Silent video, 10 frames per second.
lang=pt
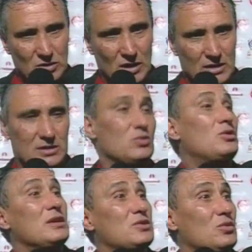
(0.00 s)
de utilização
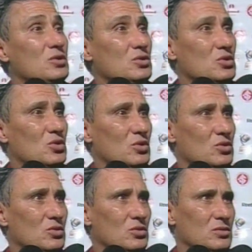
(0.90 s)
no transcurso do
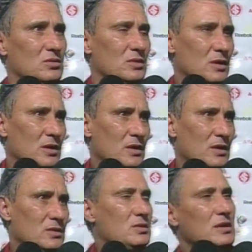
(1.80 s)
jogo do um,
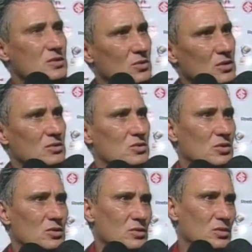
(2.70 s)
no transcurso do
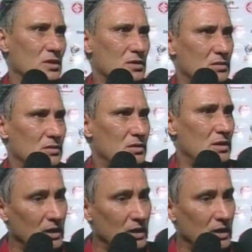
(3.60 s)
jogo do outro.